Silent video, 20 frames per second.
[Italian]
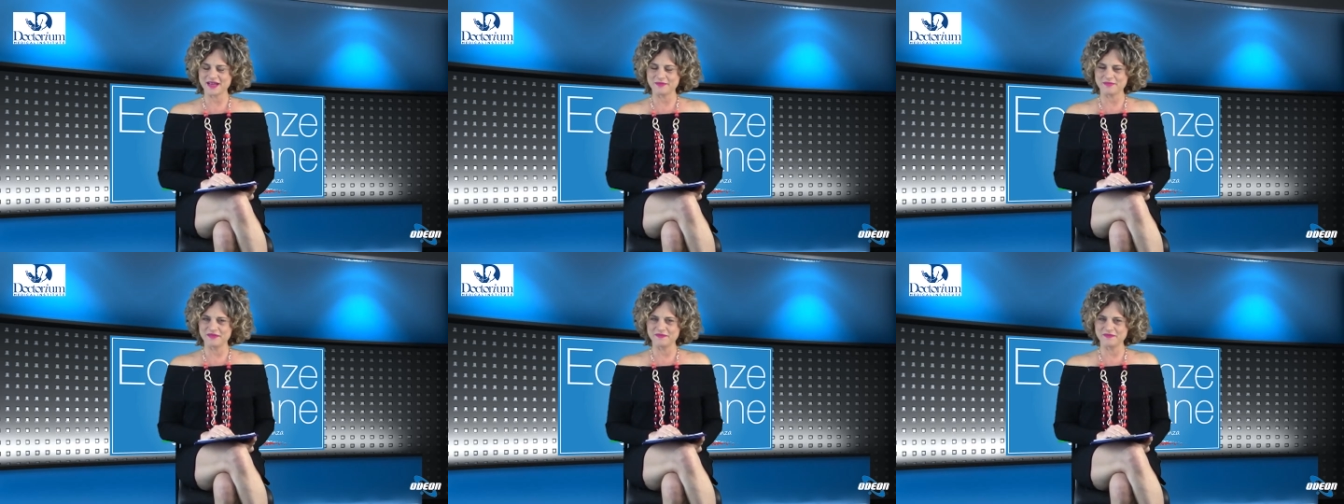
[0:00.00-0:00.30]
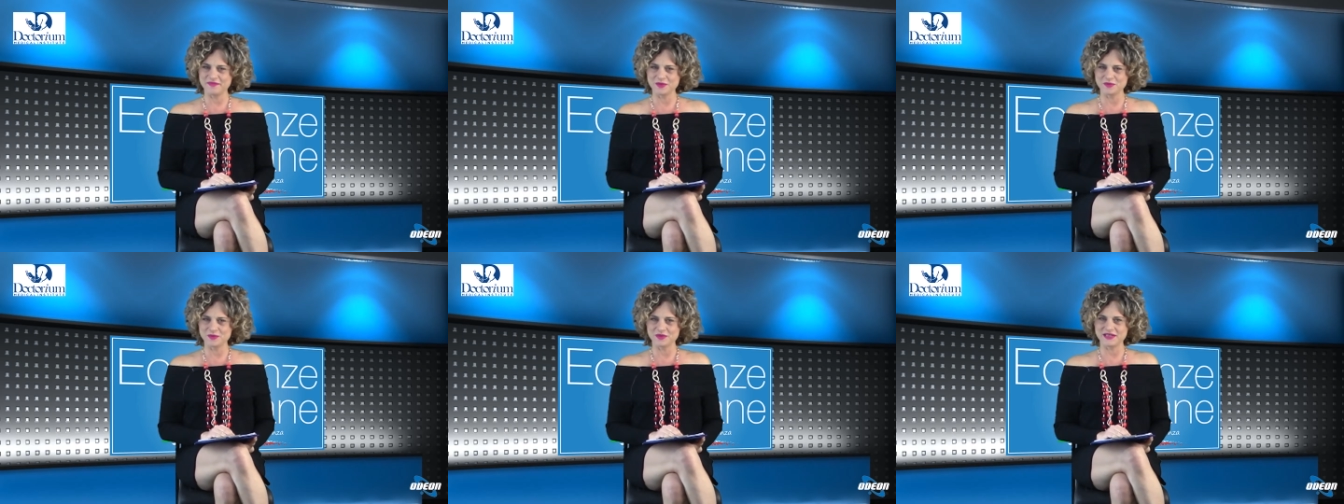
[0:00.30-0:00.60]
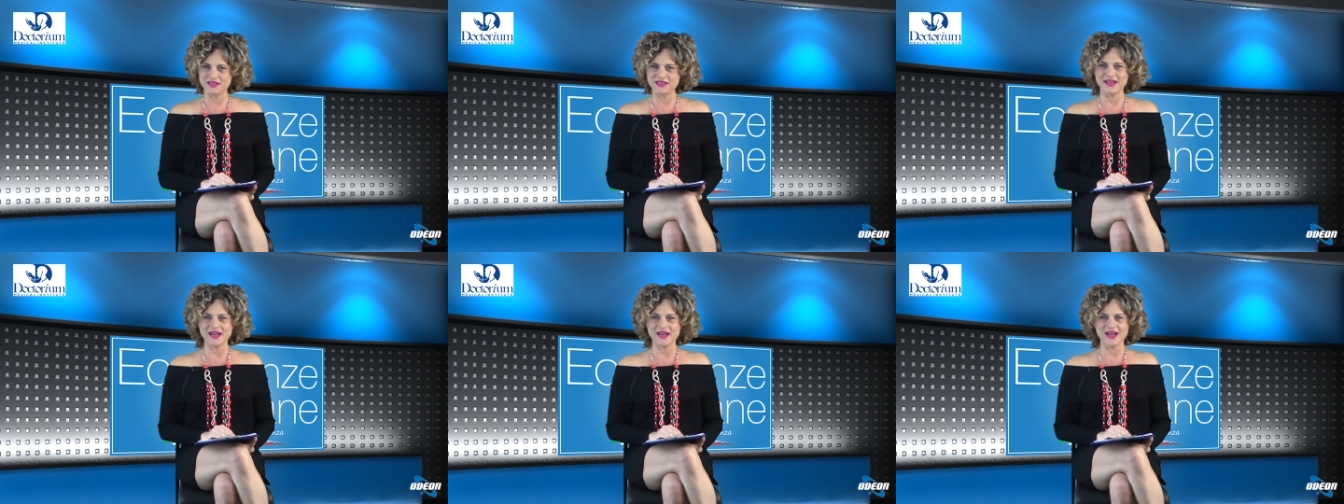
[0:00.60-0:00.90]
e
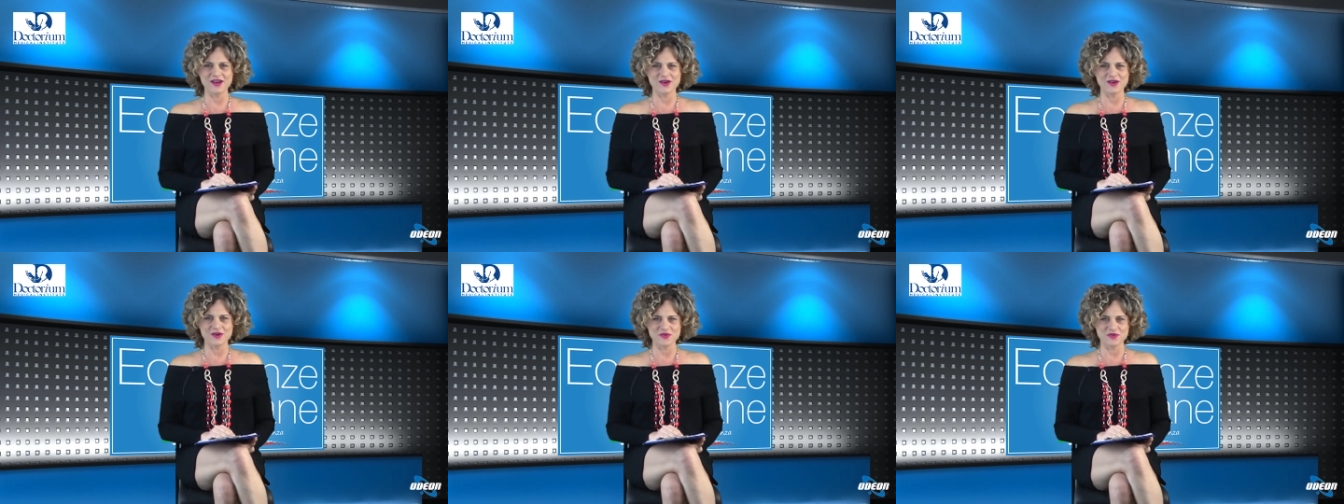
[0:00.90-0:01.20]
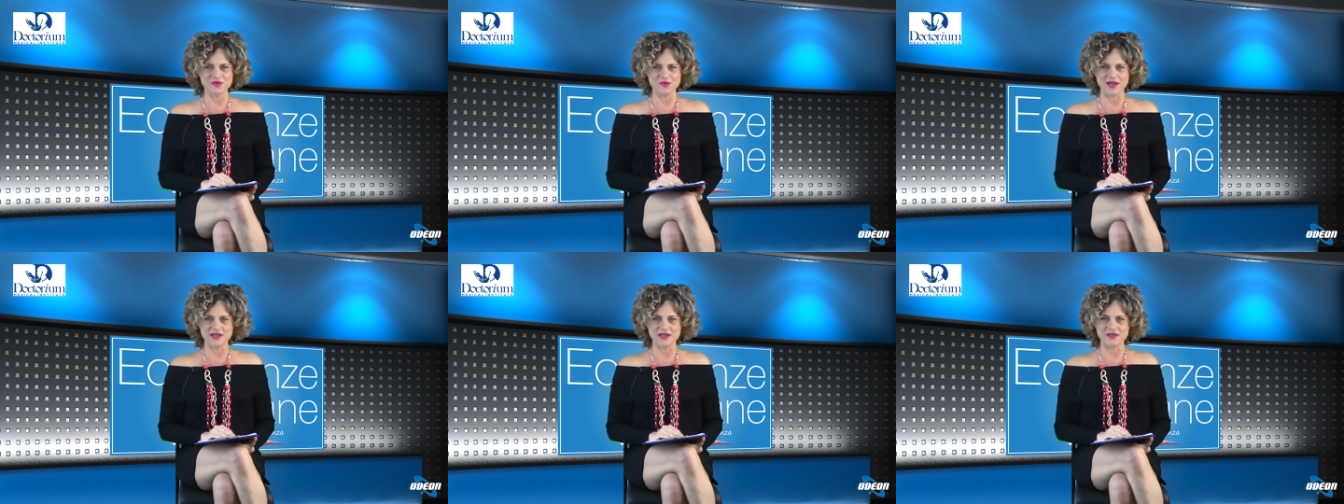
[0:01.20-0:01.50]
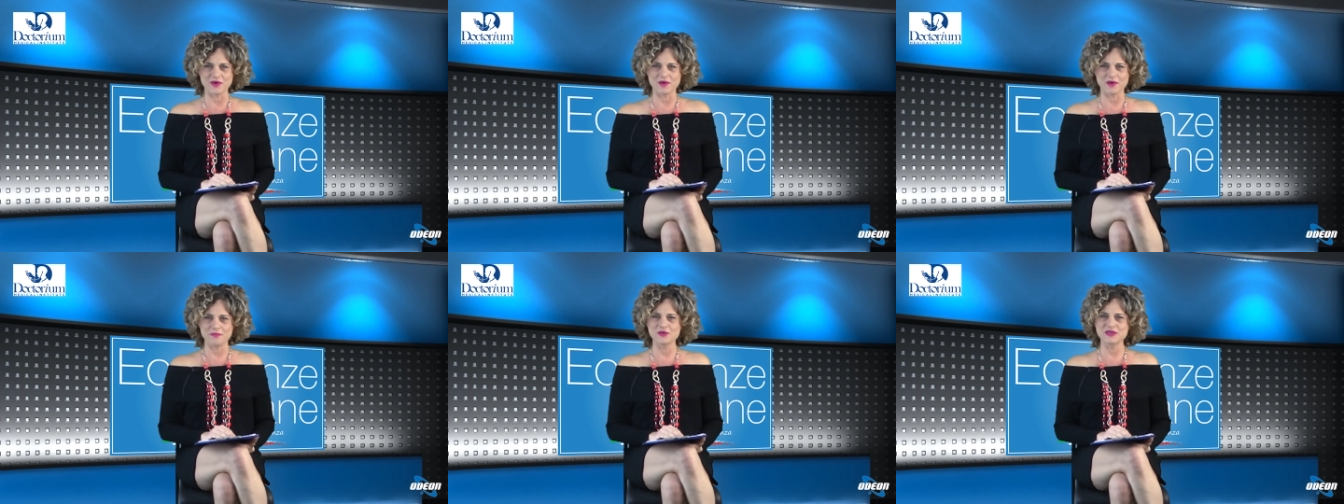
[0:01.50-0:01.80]
benvenuti al
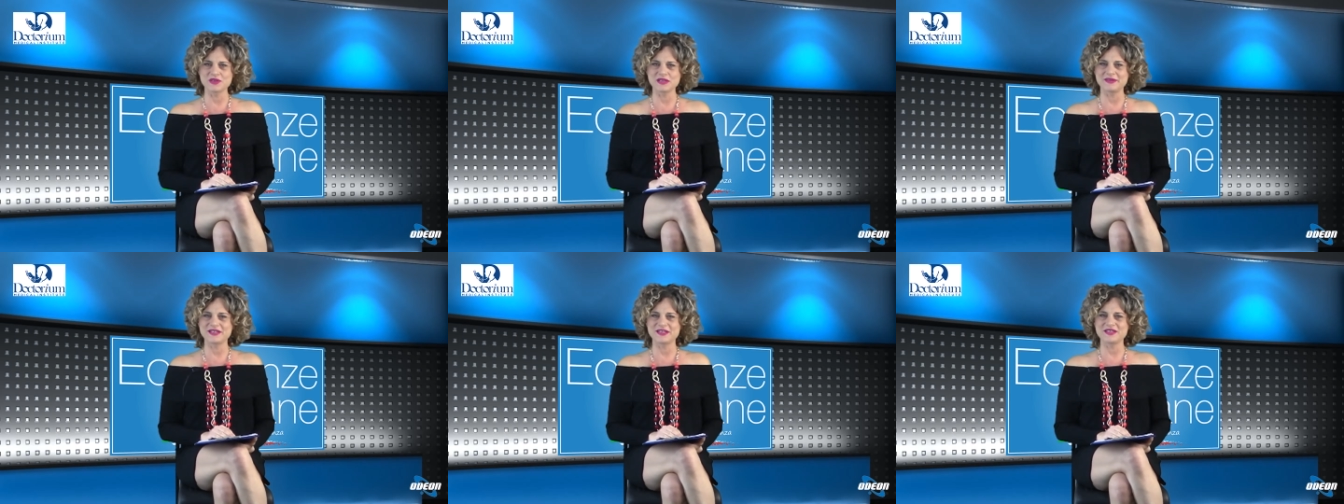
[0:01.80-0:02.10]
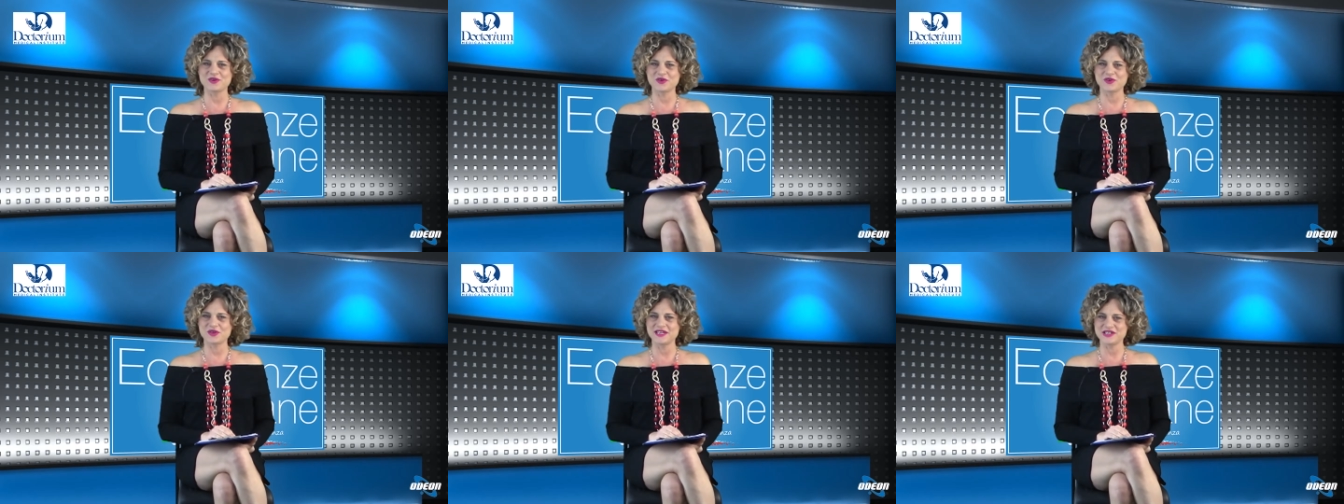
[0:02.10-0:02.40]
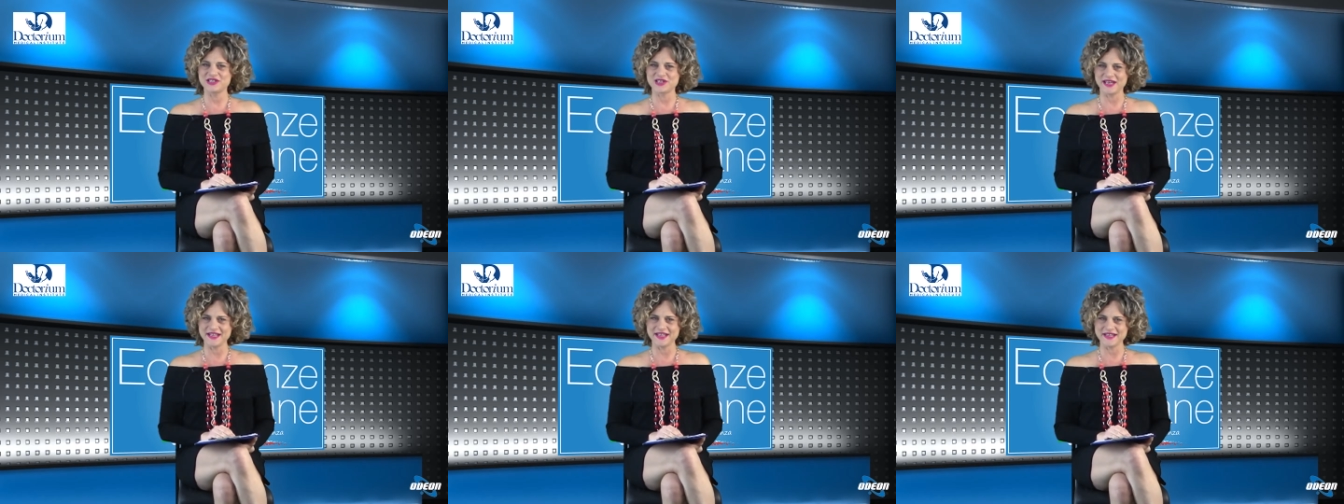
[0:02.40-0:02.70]
consueto appuntamento con
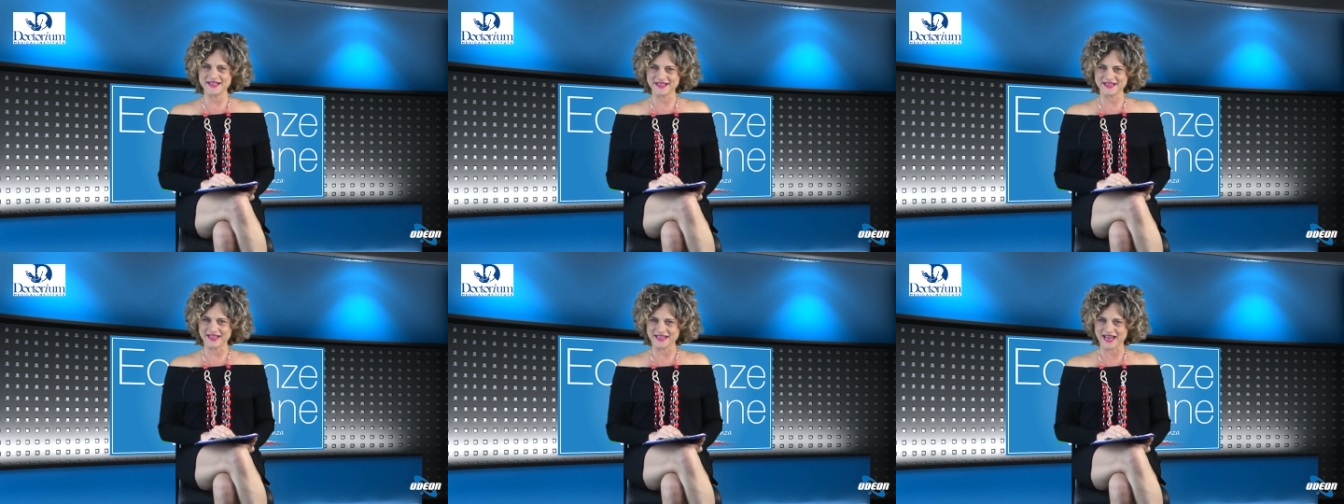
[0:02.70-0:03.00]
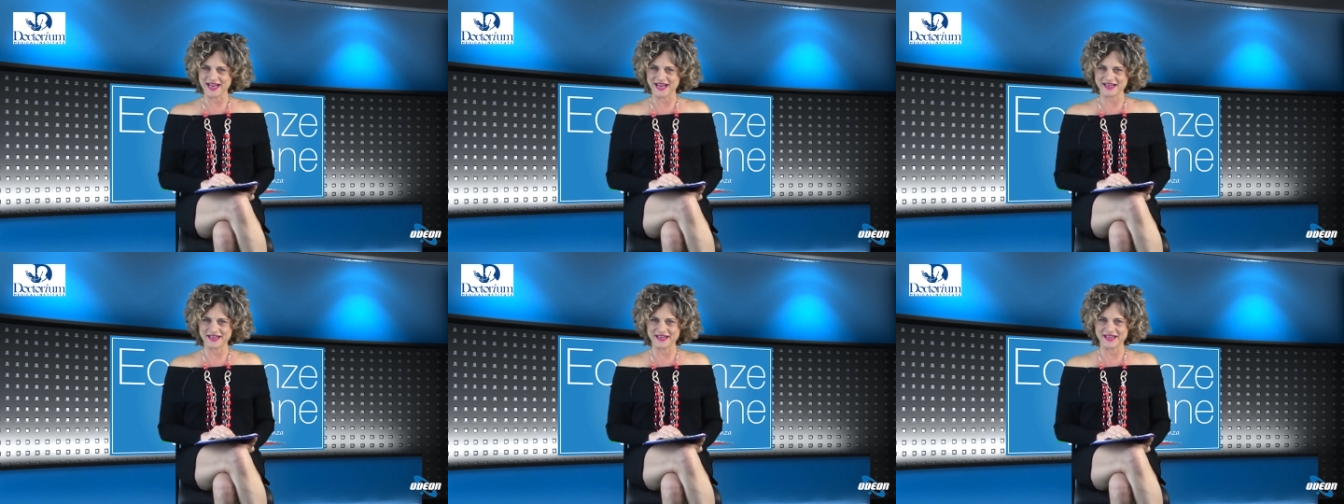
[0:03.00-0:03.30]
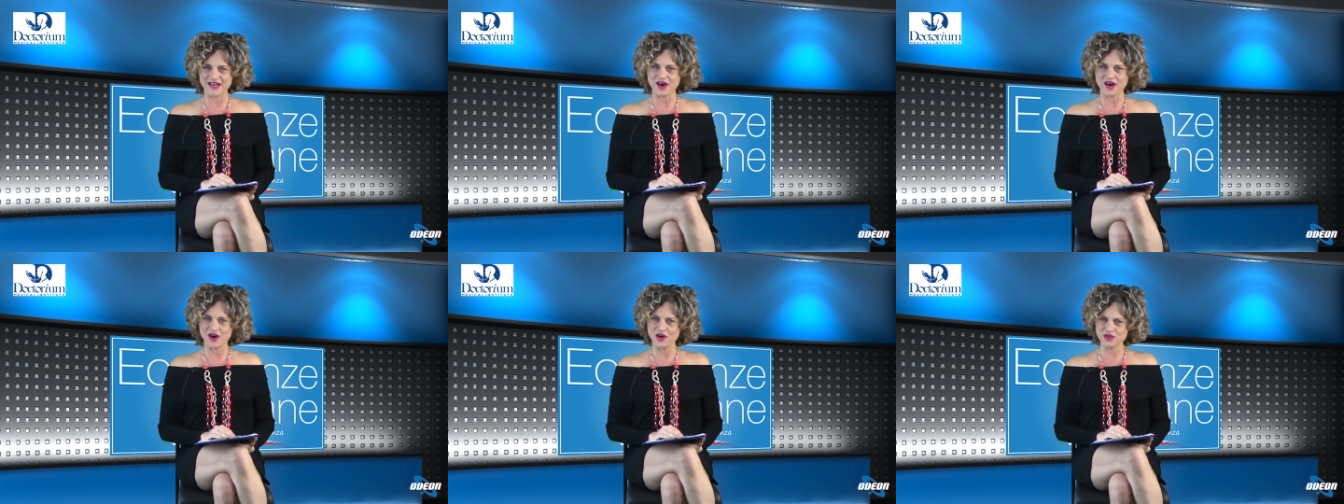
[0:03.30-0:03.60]
Eccellenze Italiane.